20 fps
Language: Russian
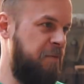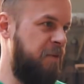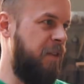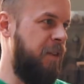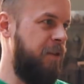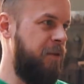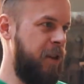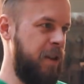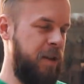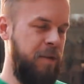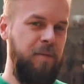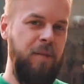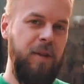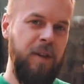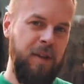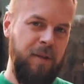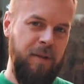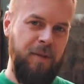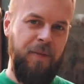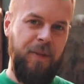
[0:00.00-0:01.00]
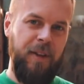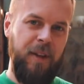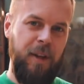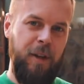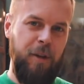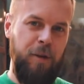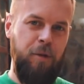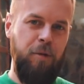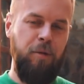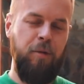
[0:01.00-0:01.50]
во весь мир
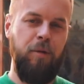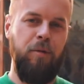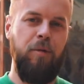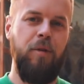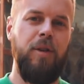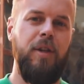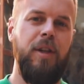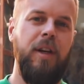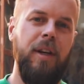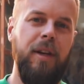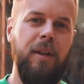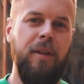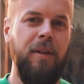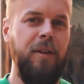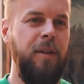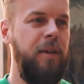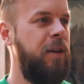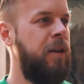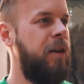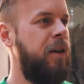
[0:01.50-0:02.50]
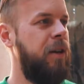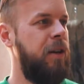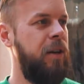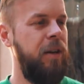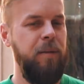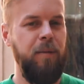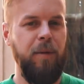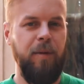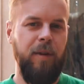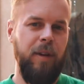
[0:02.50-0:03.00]
отсюда уезжает, э,
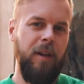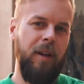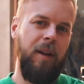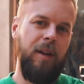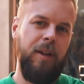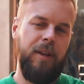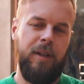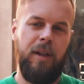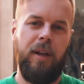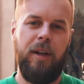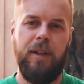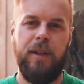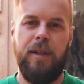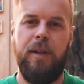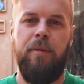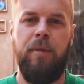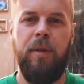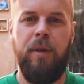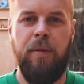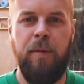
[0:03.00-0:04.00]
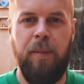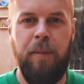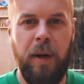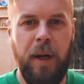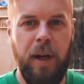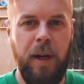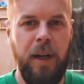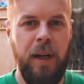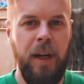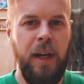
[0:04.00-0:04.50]
и мы видели несколько заводов,
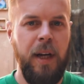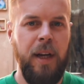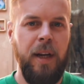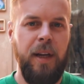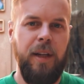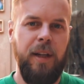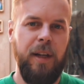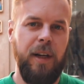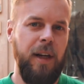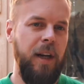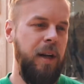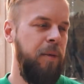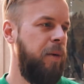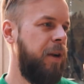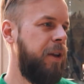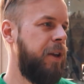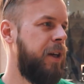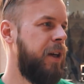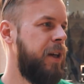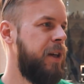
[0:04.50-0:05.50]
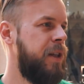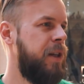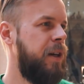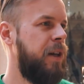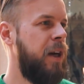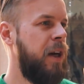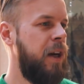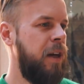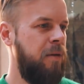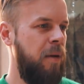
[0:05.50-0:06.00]
пока ехали по
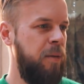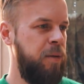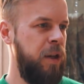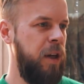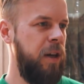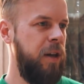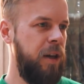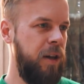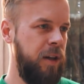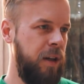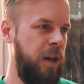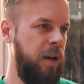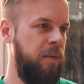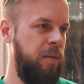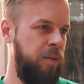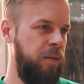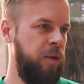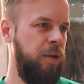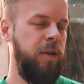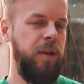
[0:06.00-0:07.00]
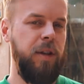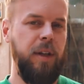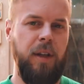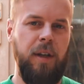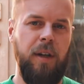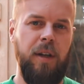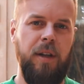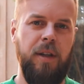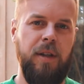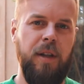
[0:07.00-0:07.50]
трассе. Вообще Иран как бы много
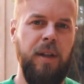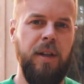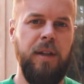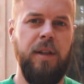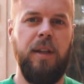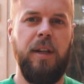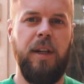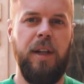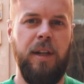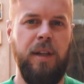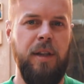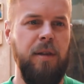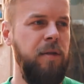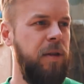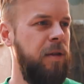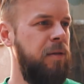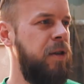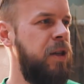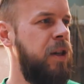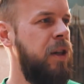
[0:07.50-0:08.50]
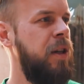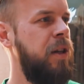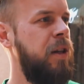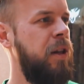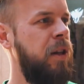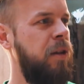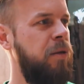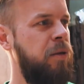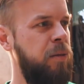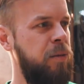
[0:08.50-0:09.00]
таких интересных, красивых вещей
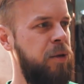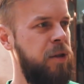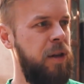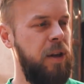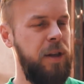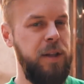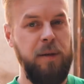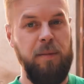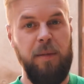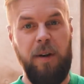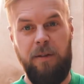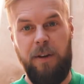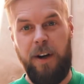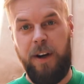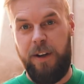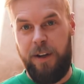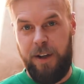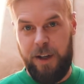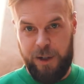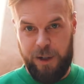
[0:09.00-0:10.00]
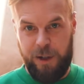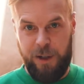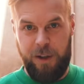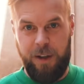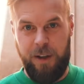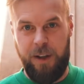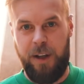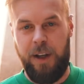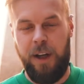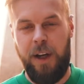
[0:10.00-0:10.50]
делает, в том числе самовары
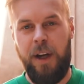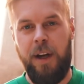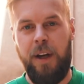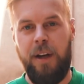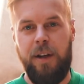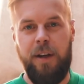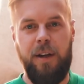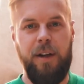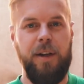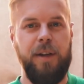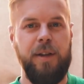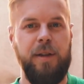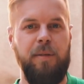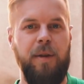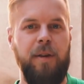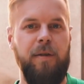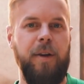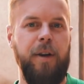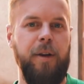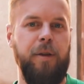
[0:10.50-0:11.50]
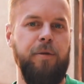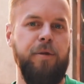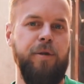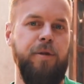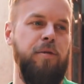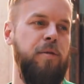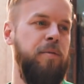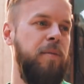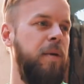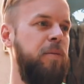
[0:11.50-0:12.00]
неожиданно. Э, самовары тоже
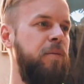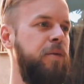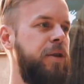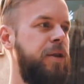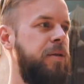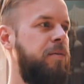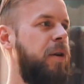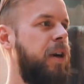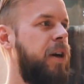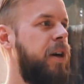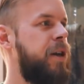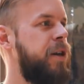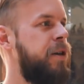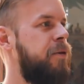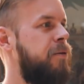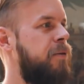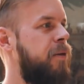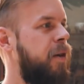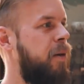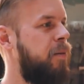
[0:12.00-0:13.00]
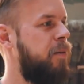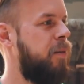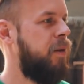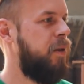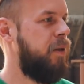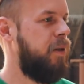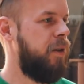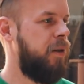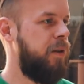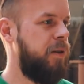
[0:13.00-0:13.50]
чуть попозже покажем вам.
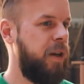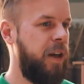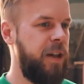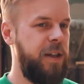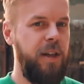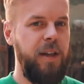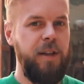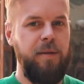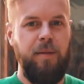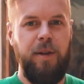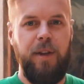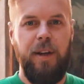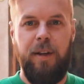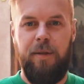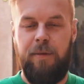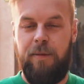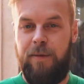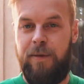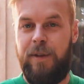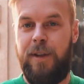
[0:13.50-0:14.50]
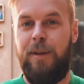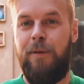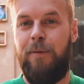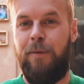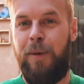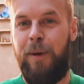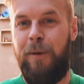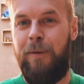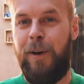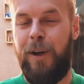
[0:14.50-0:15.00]
Э, казалось бы, да, все
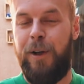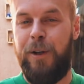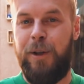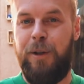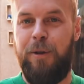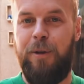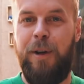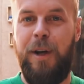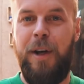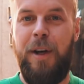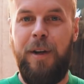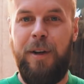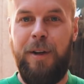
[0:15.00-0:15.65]
привыкли, что